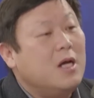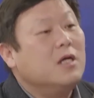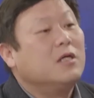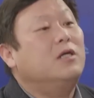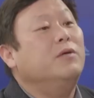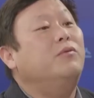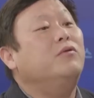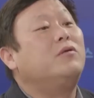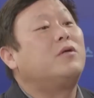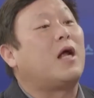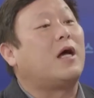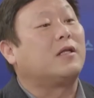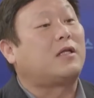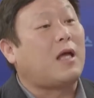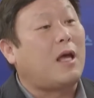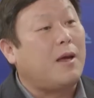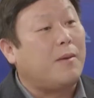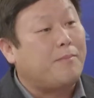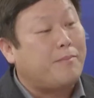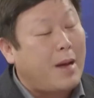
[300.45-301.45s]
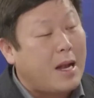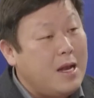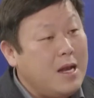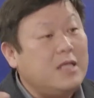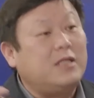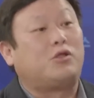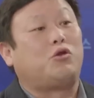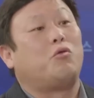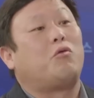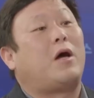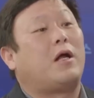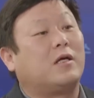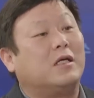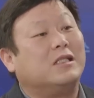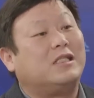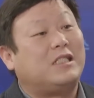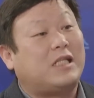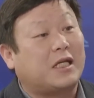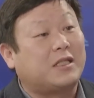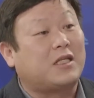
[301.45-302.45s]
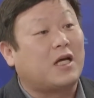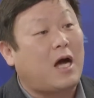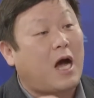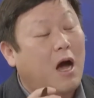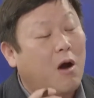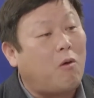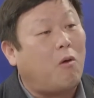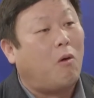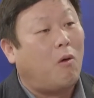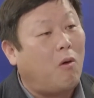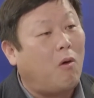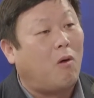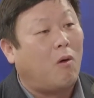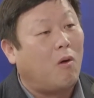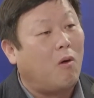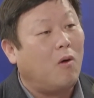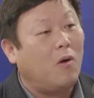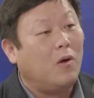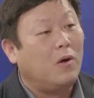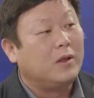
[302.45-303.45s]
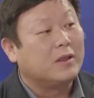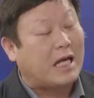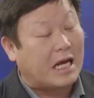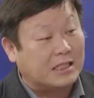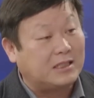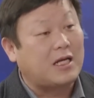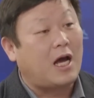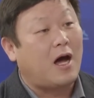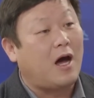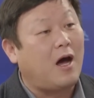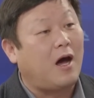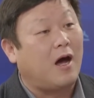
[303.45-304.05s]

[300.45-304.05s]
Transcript: 그분들한테 빨리 지원하는 건 음. 지자체가 하고 당장